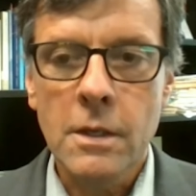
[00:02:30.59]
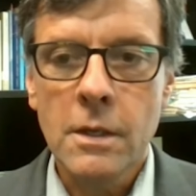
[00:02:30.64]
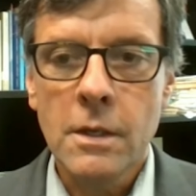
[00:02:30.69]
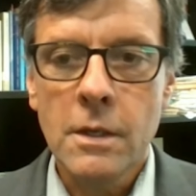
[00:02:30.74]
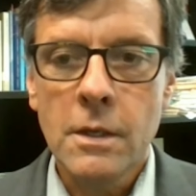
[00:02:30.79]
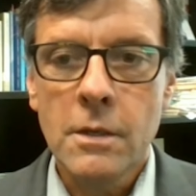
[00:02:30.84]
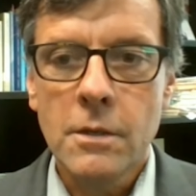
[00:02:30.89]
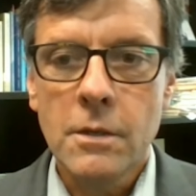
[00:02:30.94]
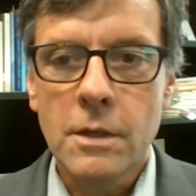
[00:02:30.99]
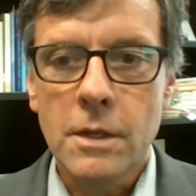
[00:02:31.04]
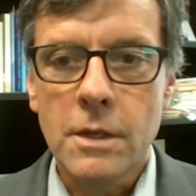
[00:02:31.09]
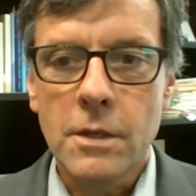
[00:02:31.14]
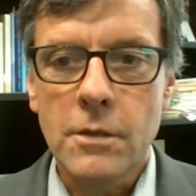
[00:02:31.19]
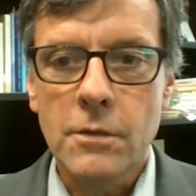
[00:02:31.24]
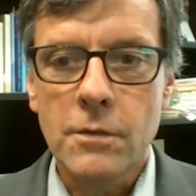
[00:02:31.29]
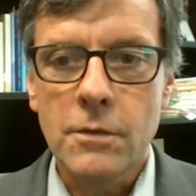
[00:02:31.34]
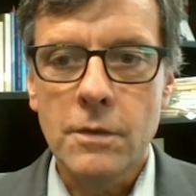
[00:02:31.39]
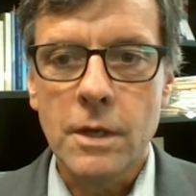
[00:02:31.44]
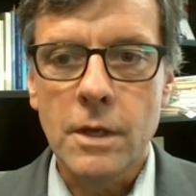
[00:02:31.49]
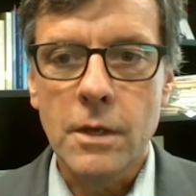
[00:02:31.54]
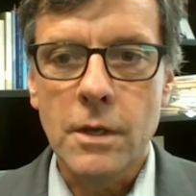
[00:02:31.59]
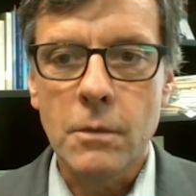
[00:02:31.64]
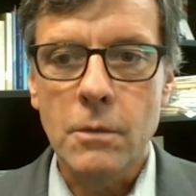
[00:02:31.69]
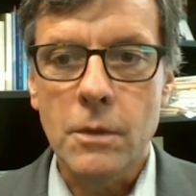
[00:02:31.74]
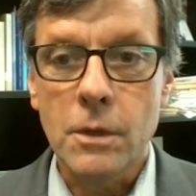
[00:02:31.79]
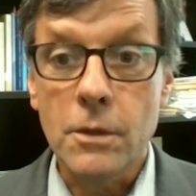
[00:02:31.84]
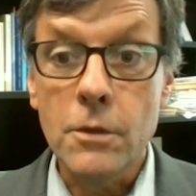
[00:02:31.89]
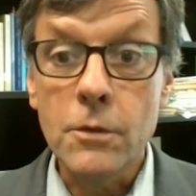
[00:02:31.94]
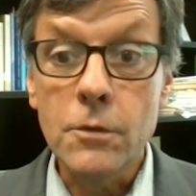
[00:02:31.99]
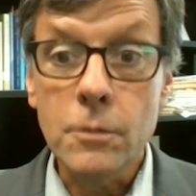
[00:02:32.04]
that is, you know, there
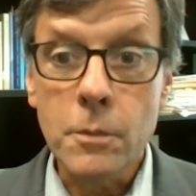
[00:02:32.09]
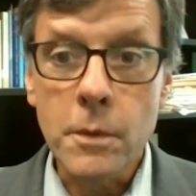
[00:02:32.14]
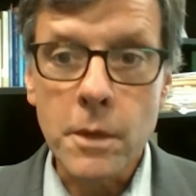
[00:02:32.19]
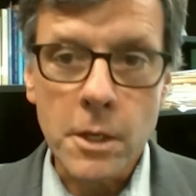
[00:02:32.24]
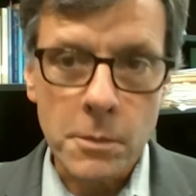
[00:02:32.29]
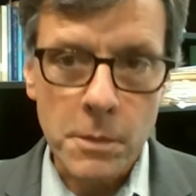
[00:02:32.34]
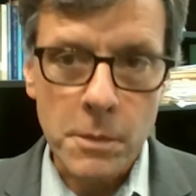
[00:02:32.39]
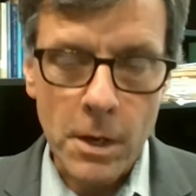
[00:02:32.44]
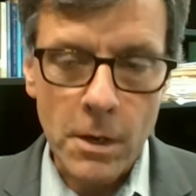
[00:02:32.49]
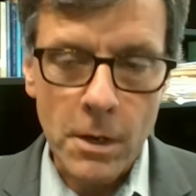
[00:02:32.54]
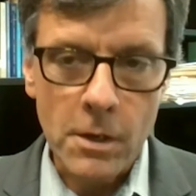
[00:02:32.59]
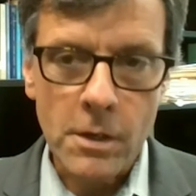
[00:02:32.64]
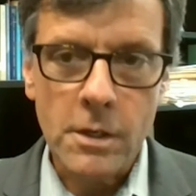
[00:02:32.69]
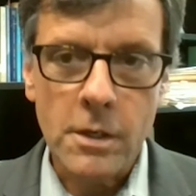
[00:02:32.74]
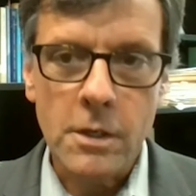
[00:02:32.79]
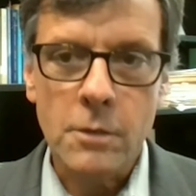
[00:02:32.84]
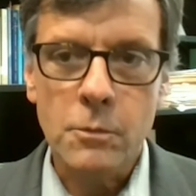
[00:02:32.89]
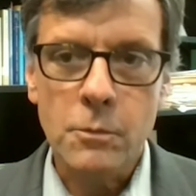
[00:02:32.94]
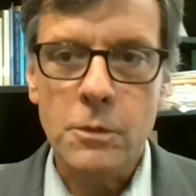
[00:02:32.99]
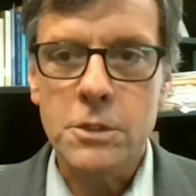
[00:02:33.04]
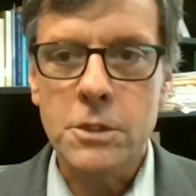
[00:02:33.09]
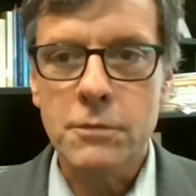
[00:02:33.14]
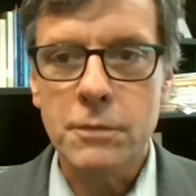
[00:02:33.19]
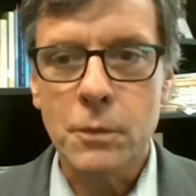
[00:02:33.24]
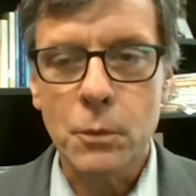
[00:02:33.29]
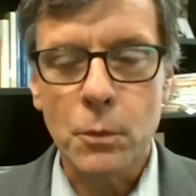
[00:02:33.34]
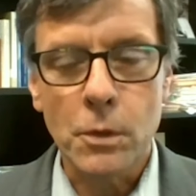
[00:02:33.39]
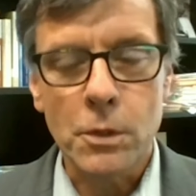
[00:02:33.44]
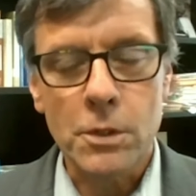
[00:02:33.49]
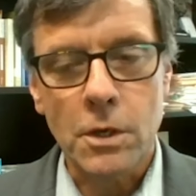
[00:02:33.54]
used to be an America in which if you
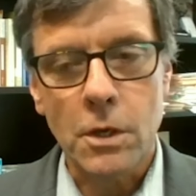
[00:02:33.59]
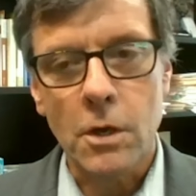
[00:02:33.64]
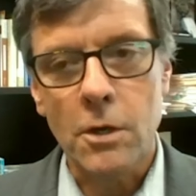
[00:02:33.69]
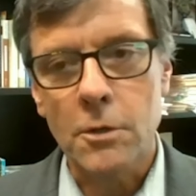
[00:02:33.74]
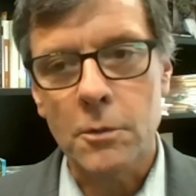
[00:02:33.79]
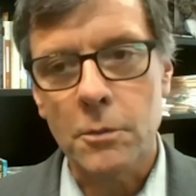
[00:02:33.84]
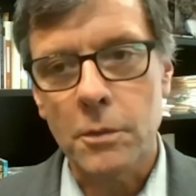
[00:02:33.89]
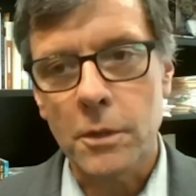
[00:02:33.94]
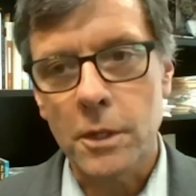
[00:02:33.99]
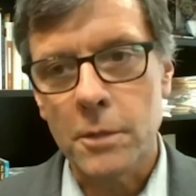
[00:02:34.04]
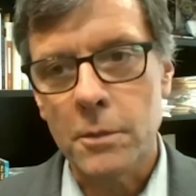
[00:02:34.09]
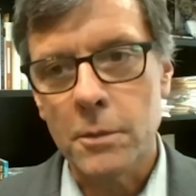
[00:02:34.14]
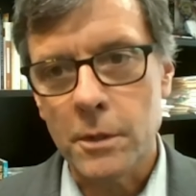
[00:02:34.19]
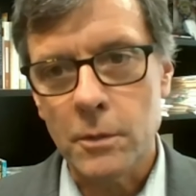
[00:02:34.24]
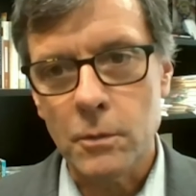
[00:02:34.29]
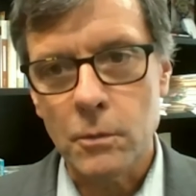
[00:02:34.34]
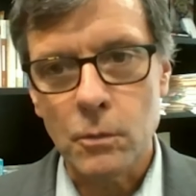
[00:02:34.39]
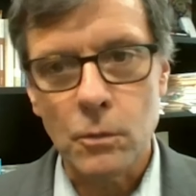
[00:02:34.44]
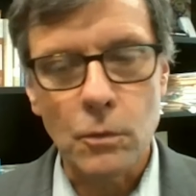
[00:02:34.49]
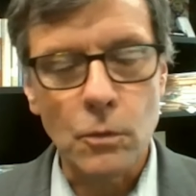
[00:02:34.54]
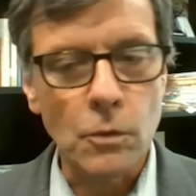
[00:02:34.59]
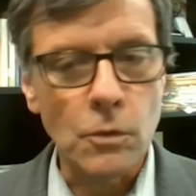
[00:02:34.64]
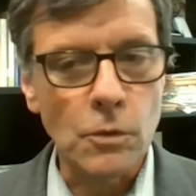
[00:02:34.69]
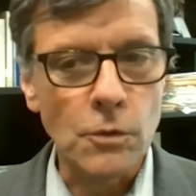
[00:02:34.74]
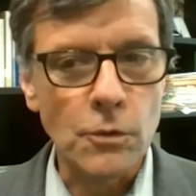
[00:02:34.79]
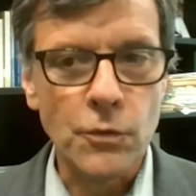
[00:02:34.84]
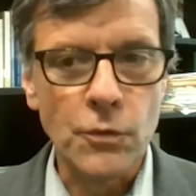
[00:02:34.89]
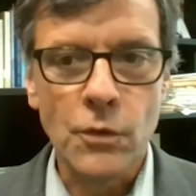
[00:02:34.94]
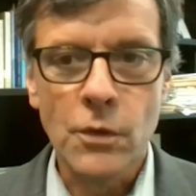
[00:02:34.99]
worked hard and played by the rules,